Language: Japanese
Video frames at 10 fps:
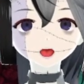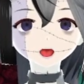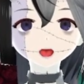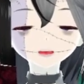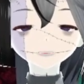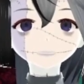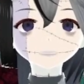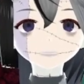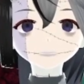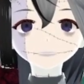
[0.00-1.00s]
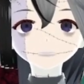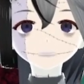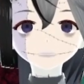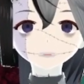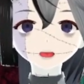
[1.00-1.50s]
岩城、い
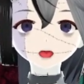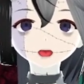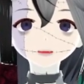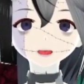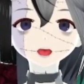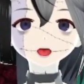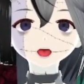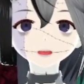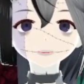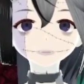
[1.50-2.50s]
やでもインスタントの動き